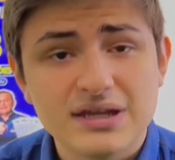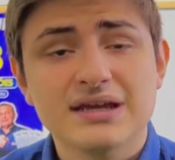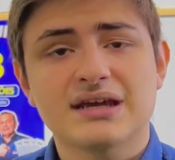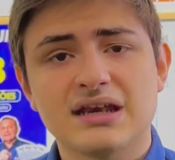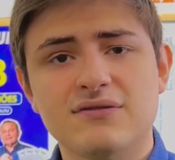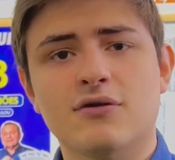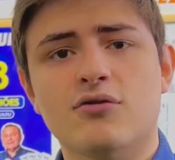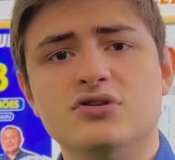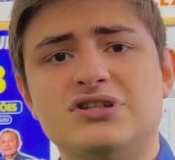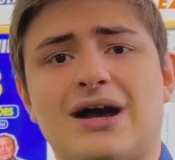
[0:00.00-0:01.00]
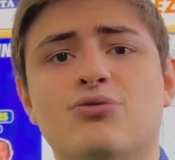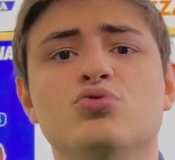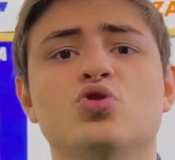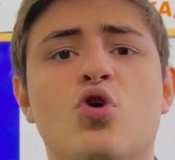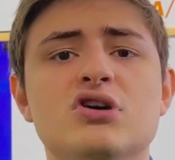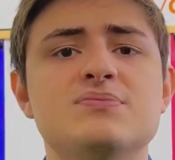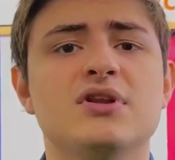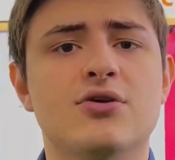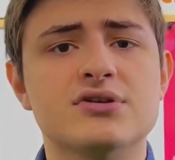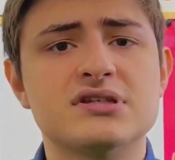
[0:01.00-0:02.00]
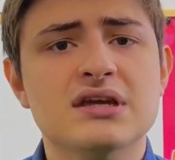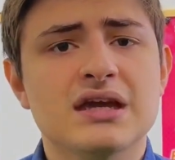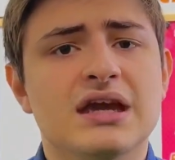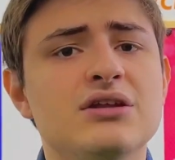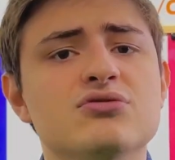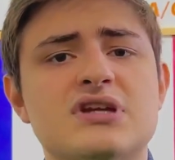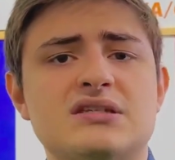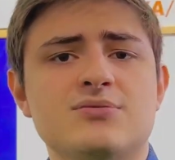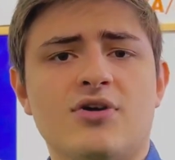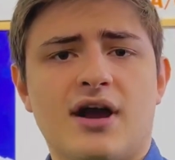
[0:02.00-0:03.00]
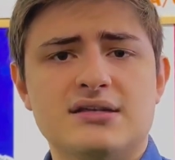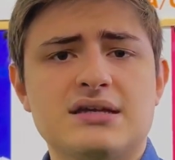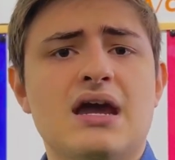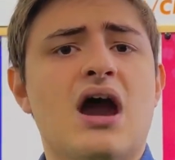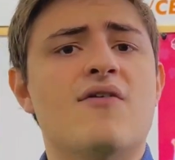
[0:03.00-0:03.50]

incrível hoje, está com 2 milhões e 200 mil reais,